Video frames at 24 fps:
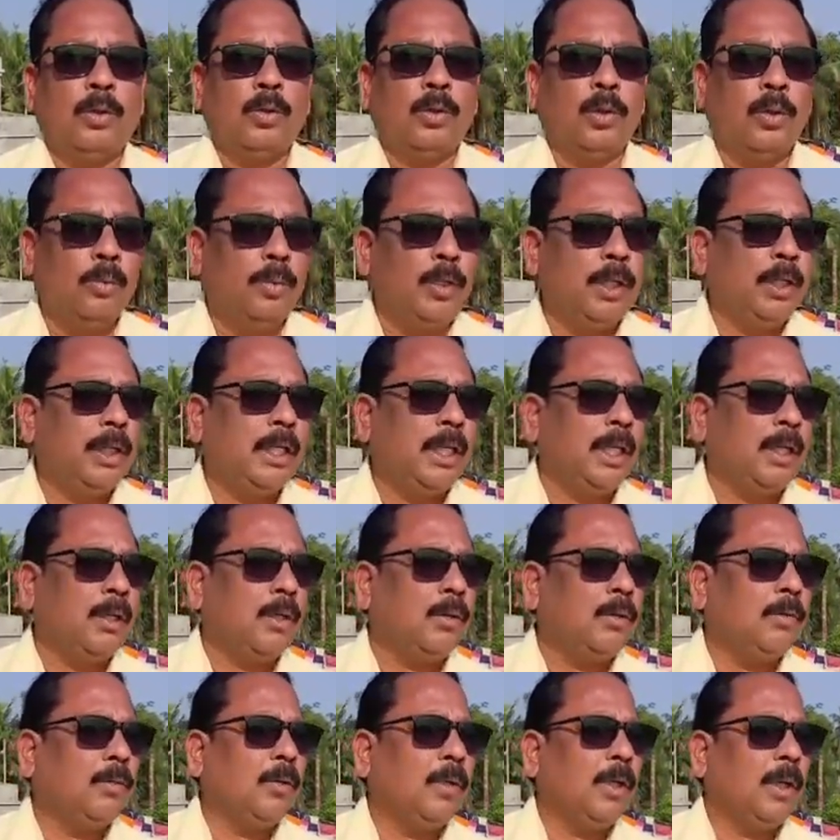শ্রমিকদের
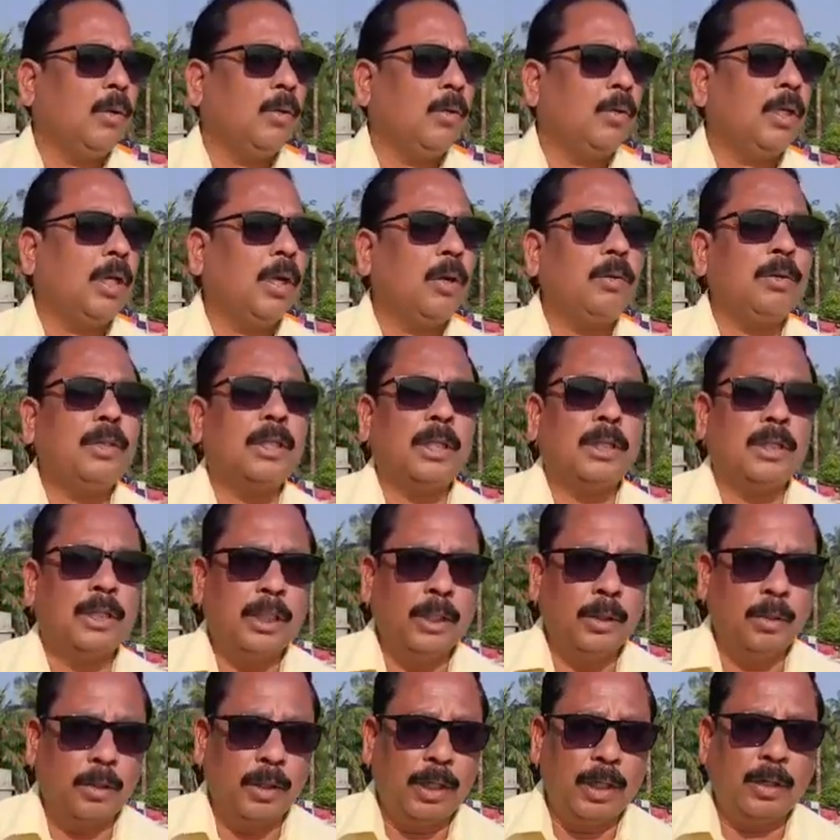কোথাও
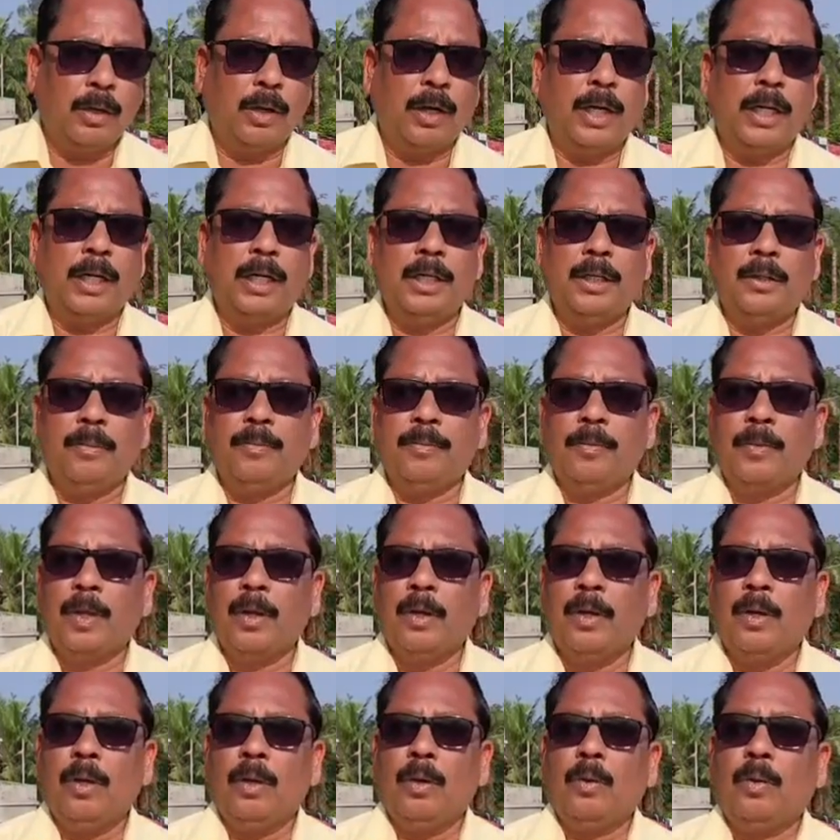সিওটি হয়নি
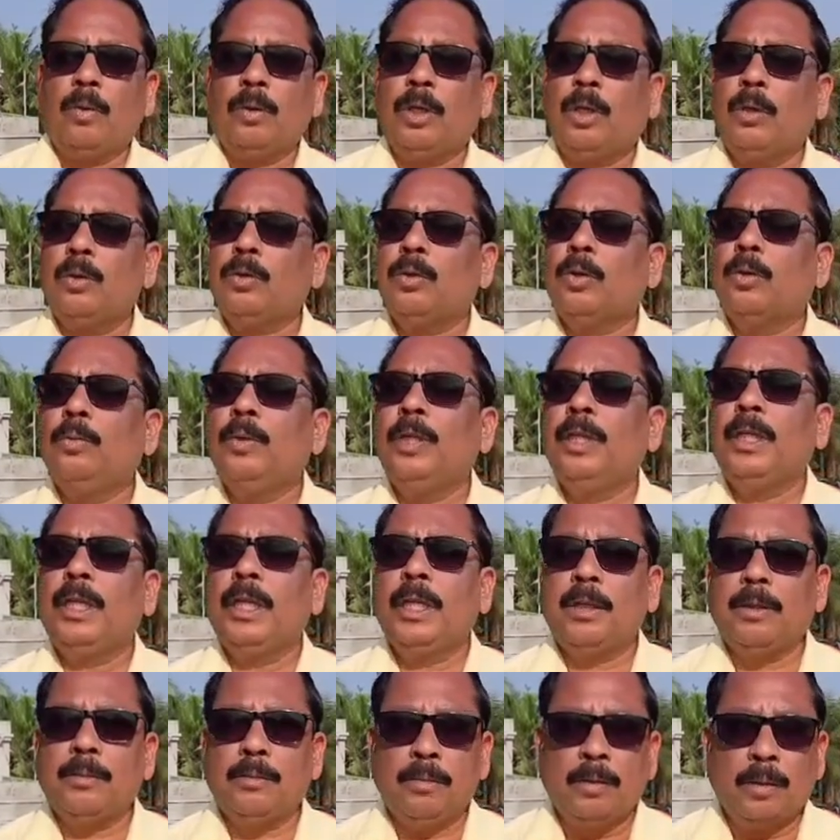কোথাও
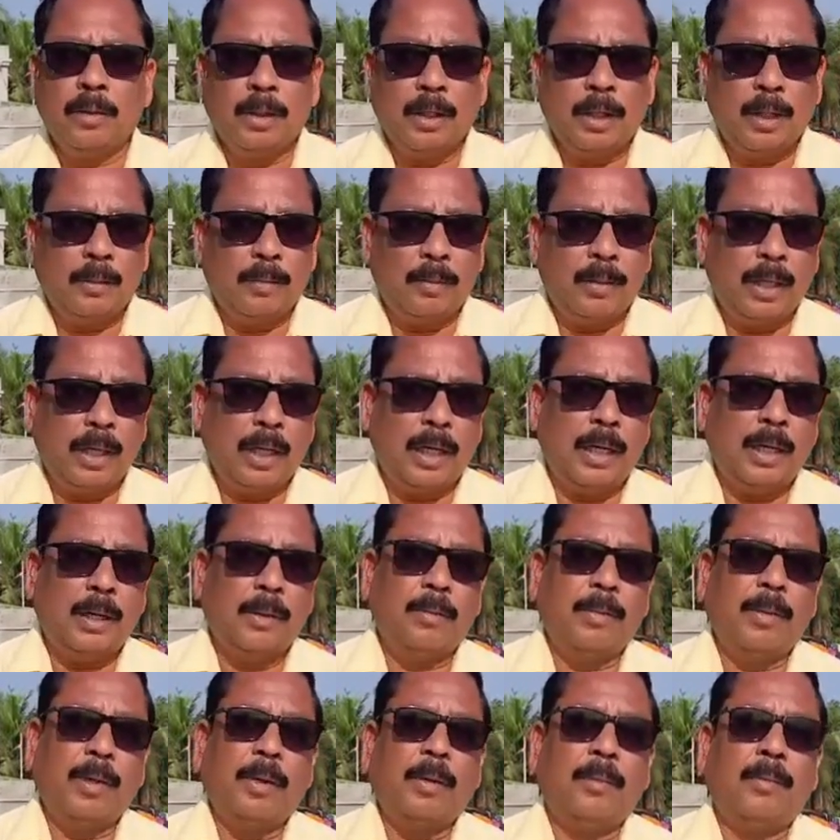শ্রমিকদের
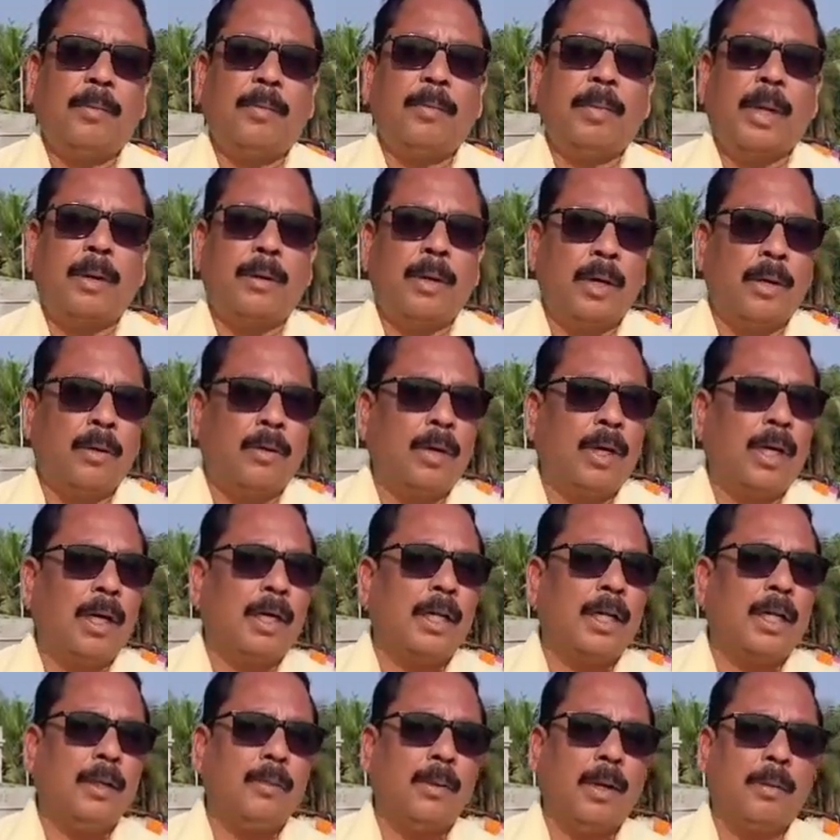পাওনা গন্ডা
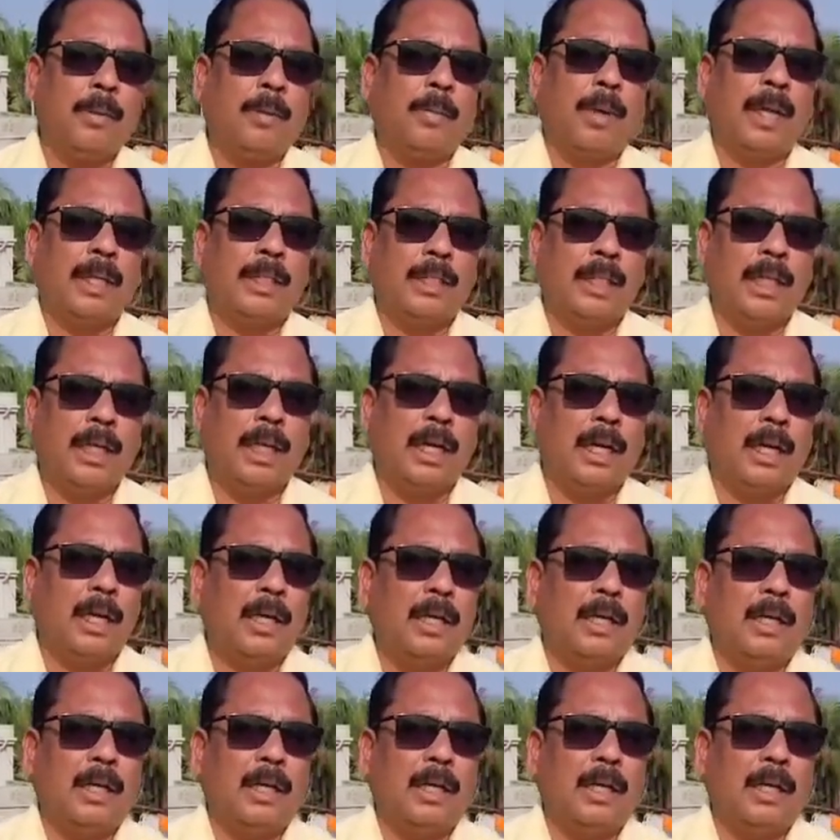ঠিকভাবে পাচ্ছে না